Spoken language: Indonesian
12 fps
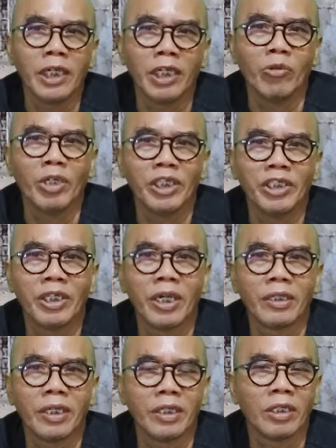Indonesia
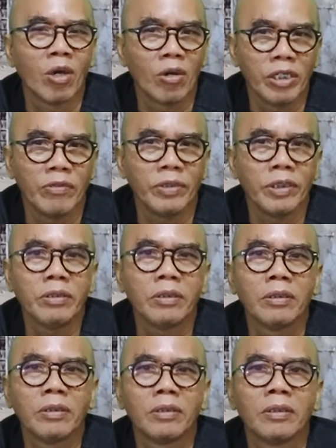dan Hollywood
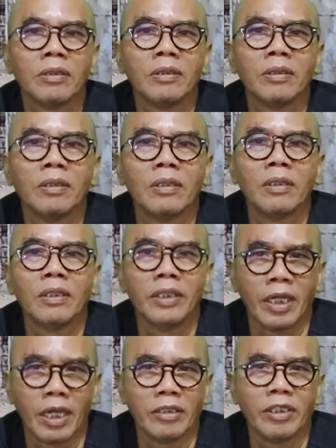
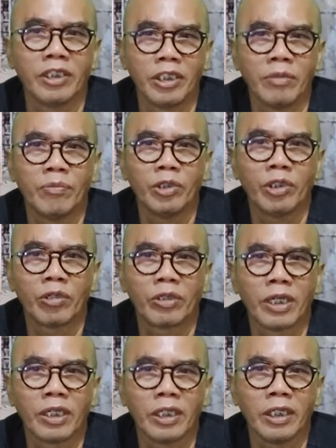dengan distributor
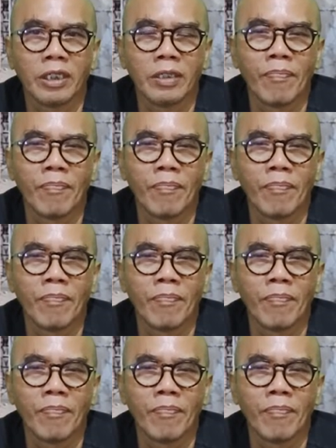dari